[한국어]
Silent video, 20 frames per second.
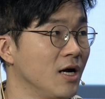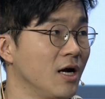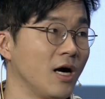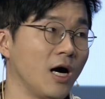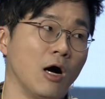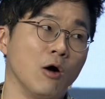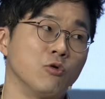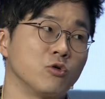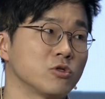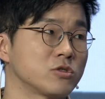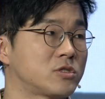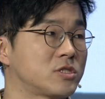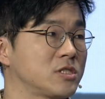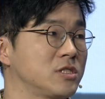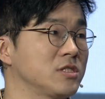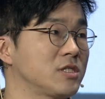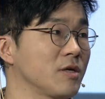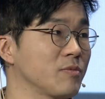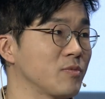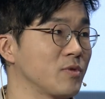아우 이거
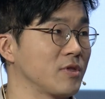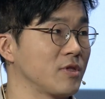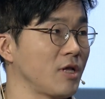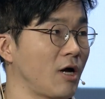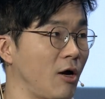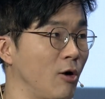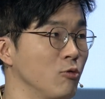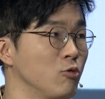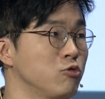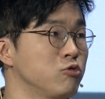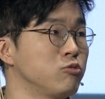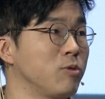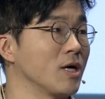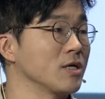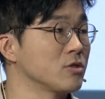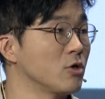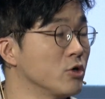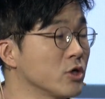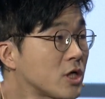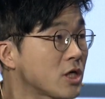진짜 아우
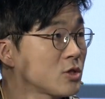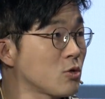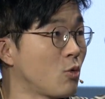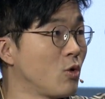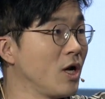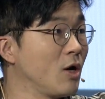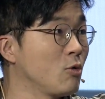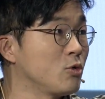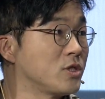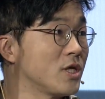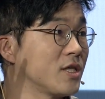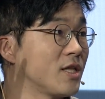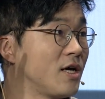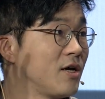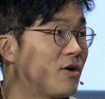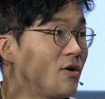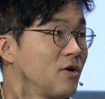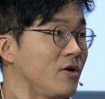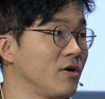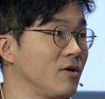막 여기까지
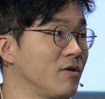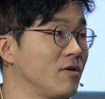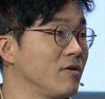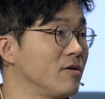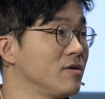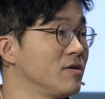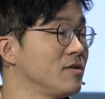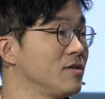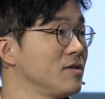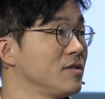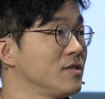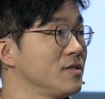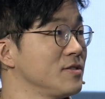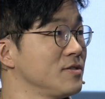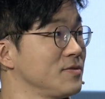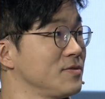올라오잖아요. 근데 말 듣다 보니까